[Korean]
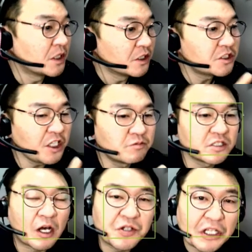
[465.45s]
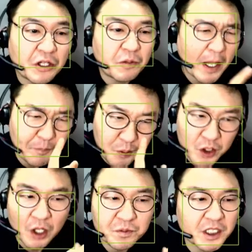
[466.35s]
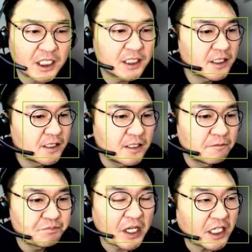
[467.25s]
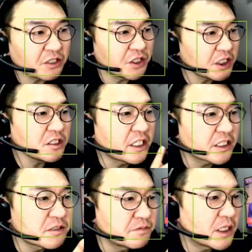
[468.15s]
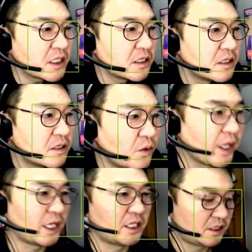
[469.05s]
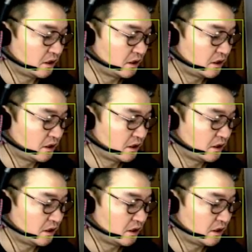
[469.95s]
시험 문제 나온다 안 나온다 100% 나옵니다. 내 같아도 이거 되겠습니다. 왜?